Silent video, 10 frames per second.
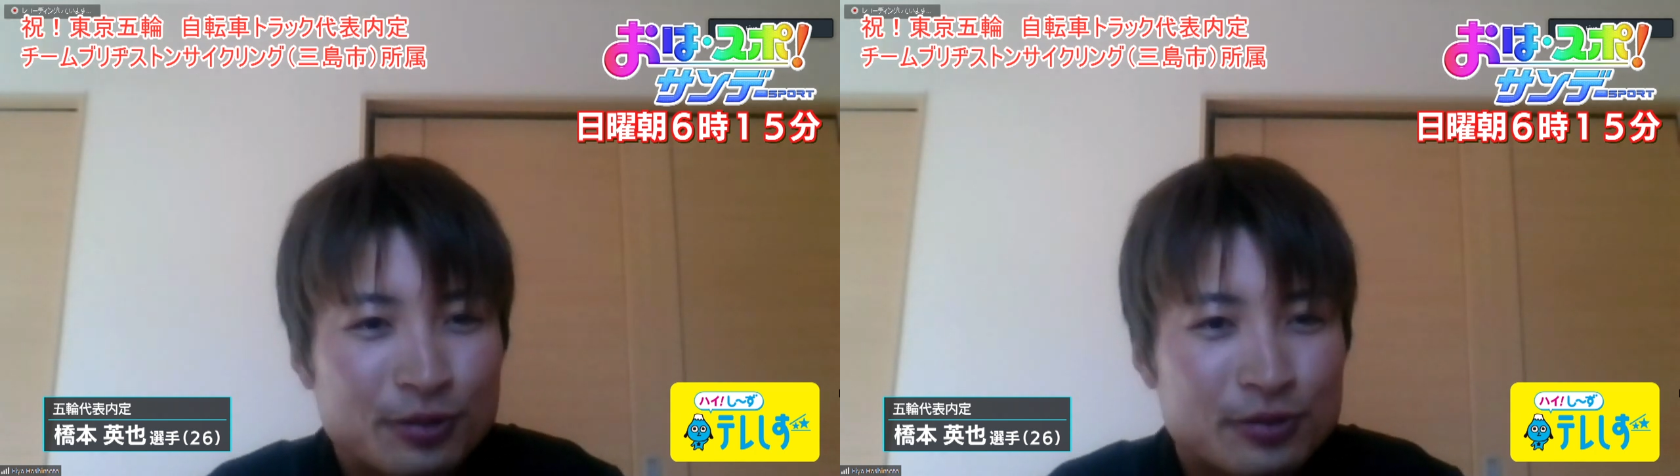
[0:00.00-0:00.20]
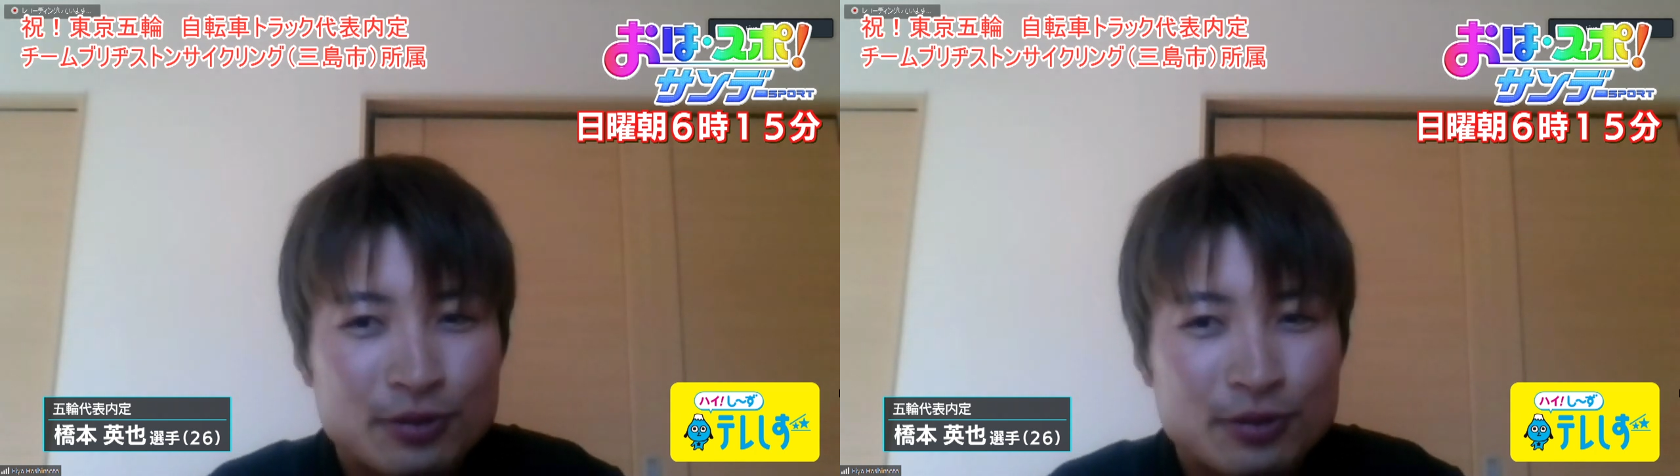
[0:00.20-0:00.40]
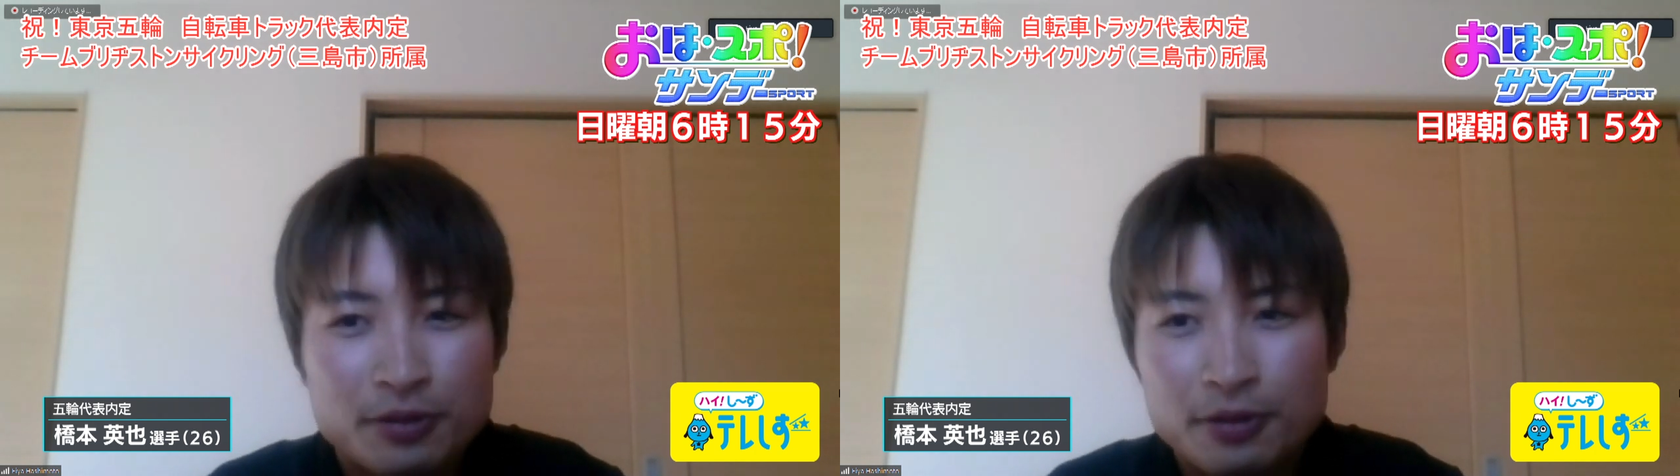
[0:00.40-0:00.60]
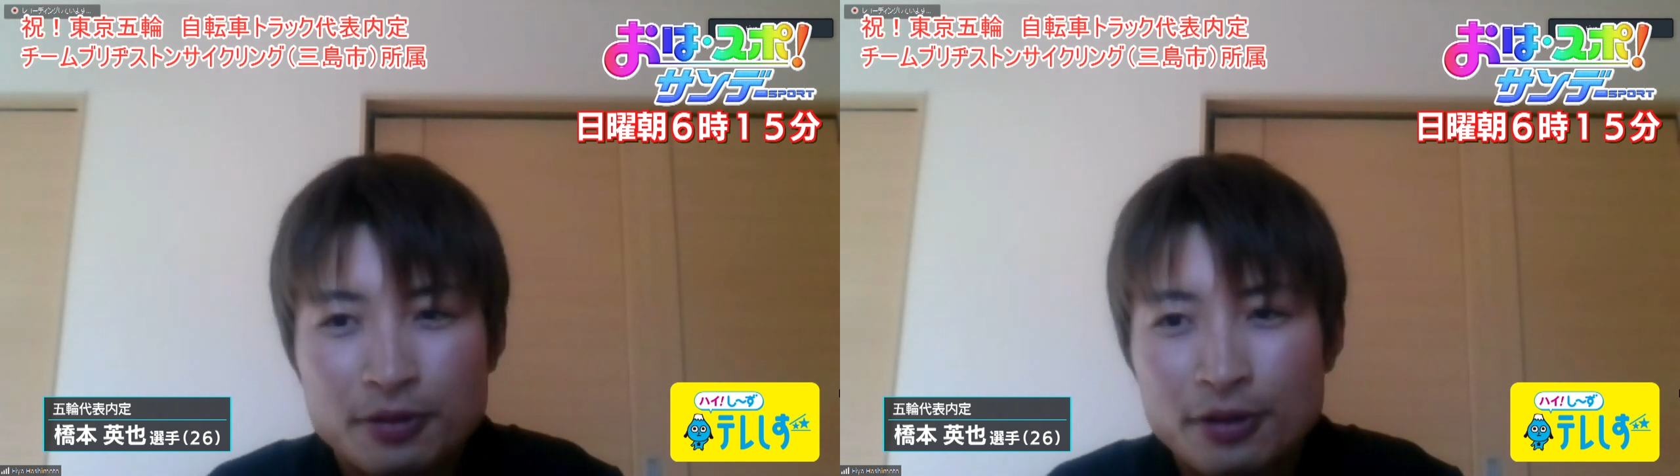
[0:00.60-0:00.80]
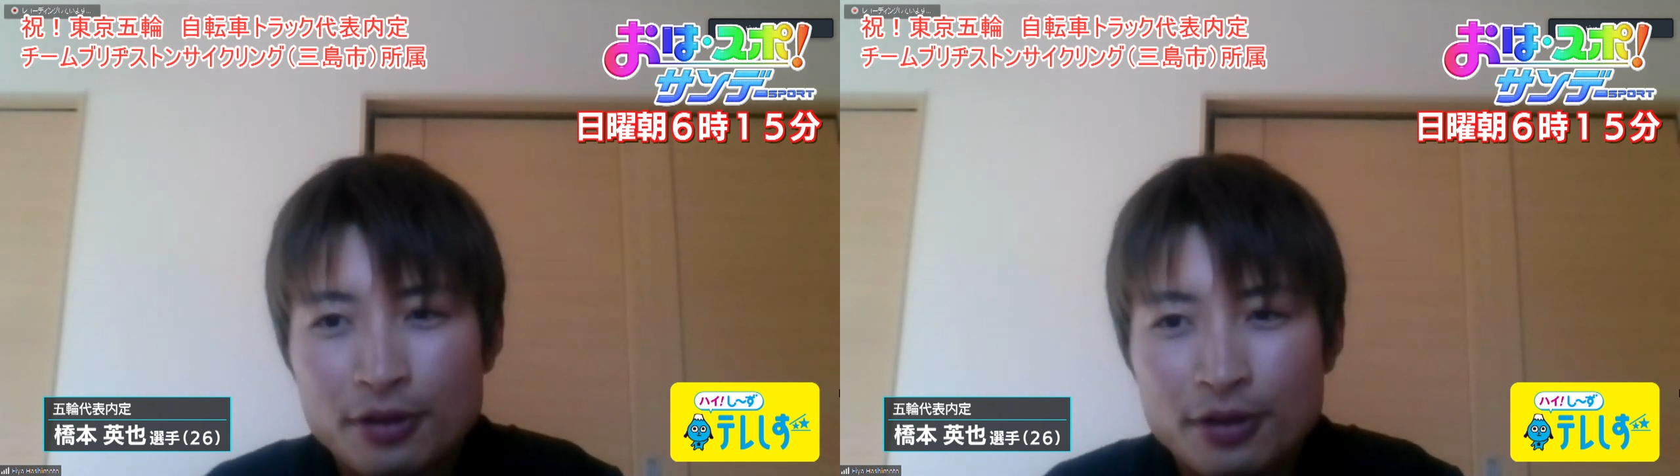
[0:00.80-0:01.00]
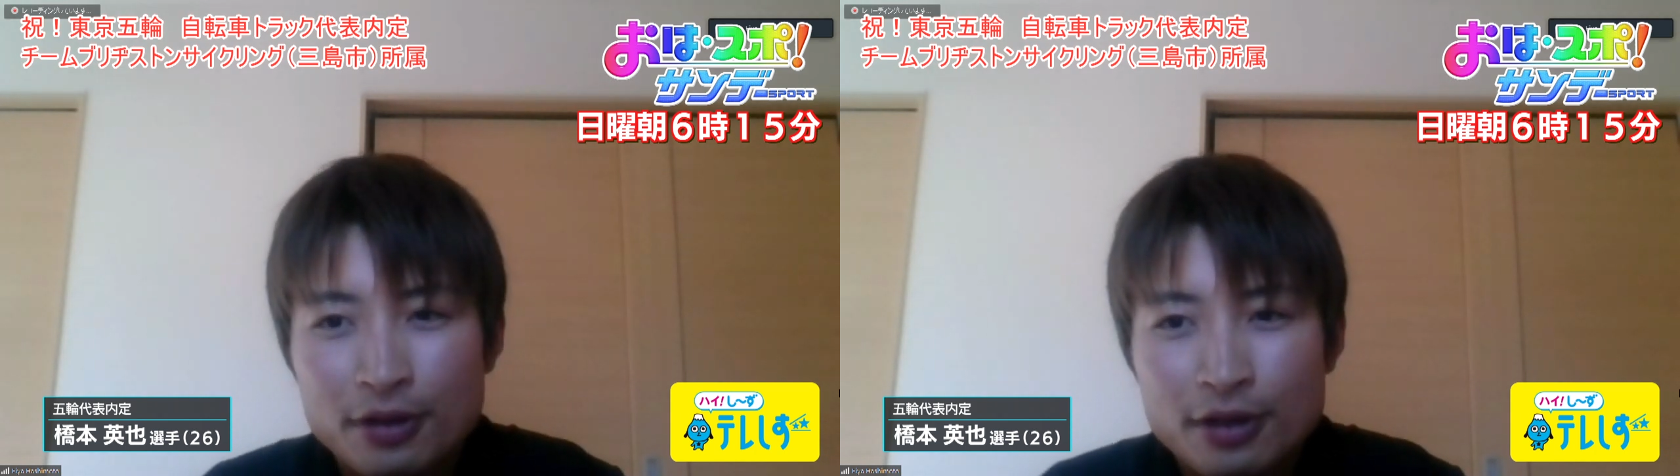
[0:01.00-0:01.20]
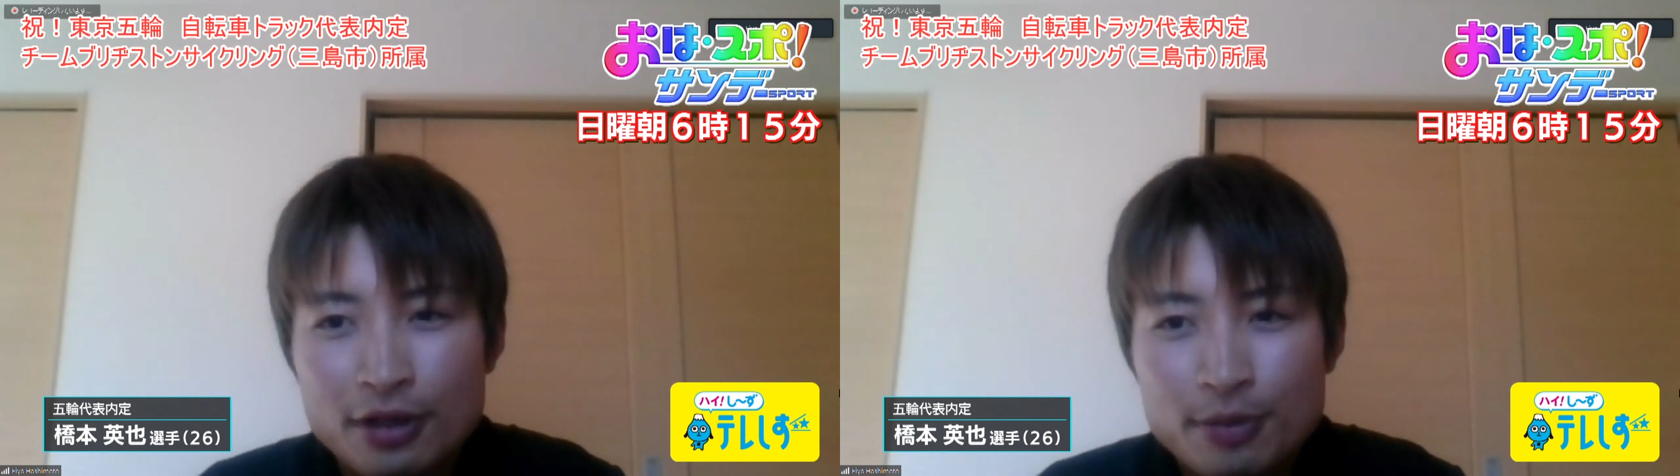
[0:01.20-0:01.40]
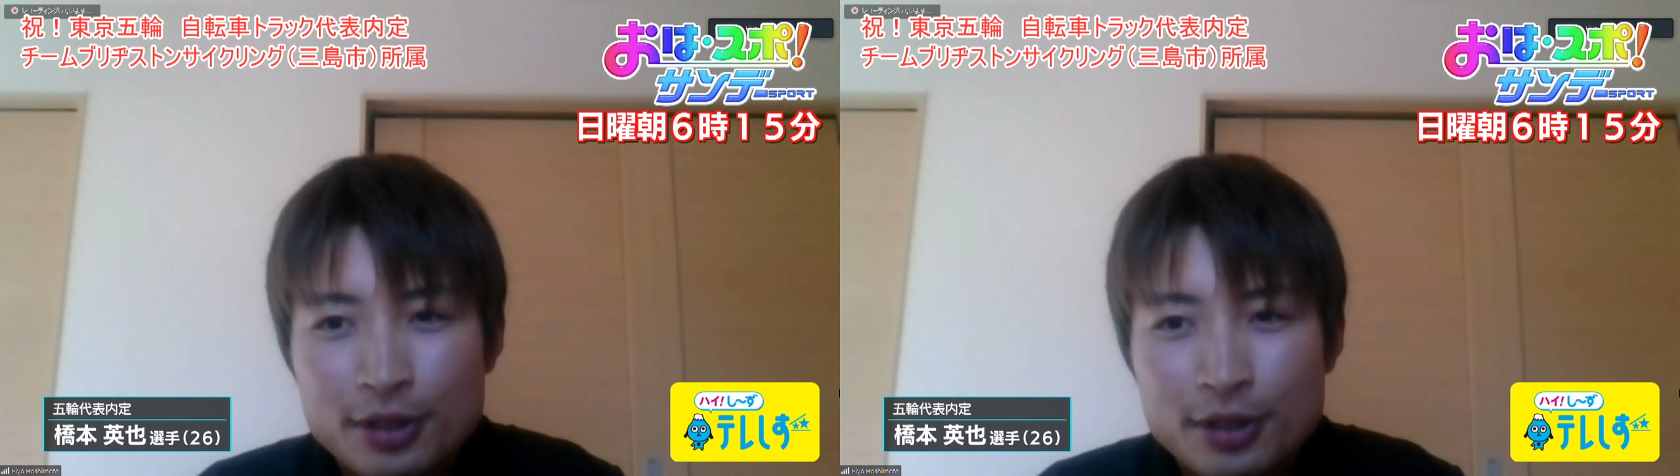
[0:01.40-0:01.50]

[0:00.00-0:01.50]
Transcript: まあ、まあ軽軽